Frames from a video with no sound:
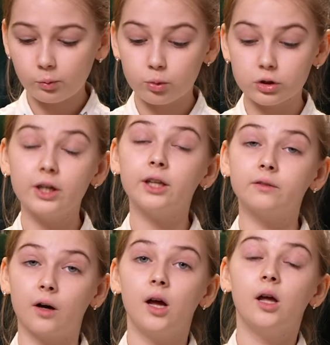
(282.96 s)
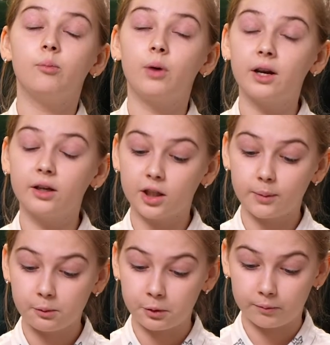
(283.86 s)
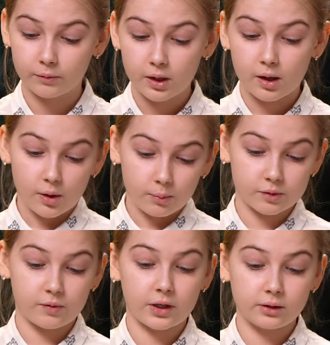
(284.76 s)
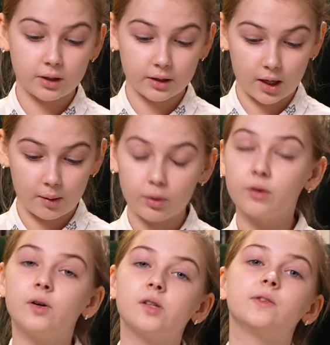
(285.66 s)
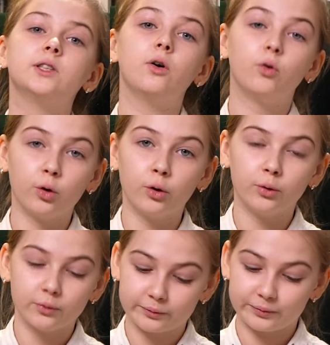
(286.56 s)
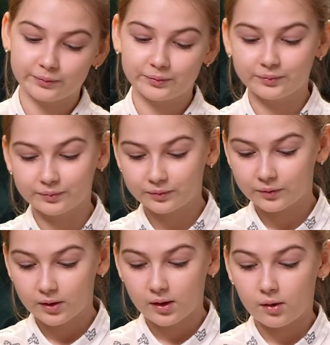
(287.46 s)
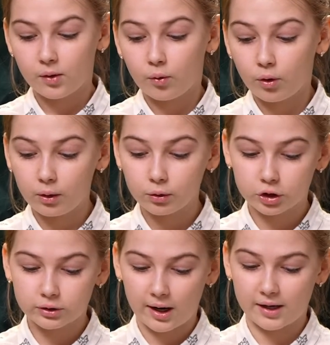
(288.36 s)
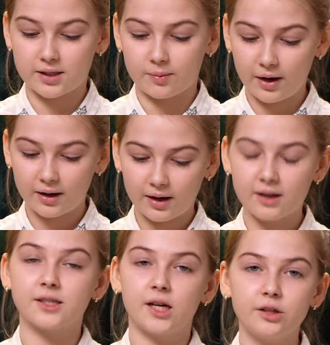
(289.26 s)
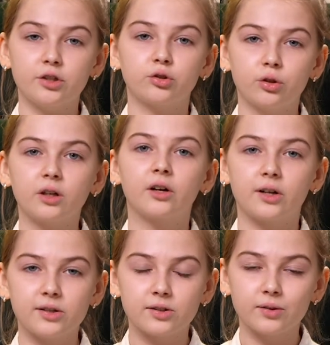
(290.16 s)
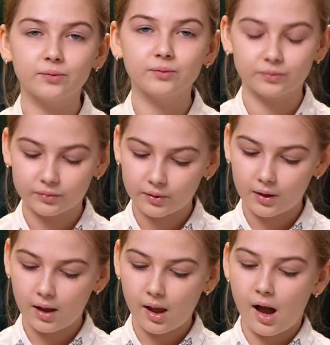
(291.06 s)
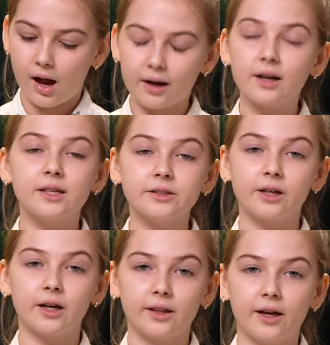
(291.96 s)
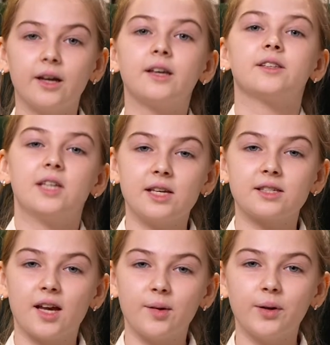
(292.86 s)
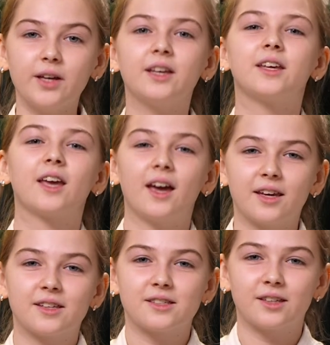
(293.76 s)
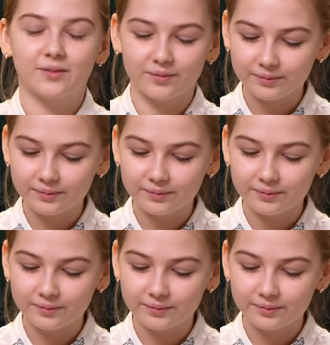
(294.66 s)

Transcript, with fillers: После этого Маринина мама позвонила нам и вызвала Олю. Оля ушла, а собака осталась что-то грызть. А грызла она те самые яйца.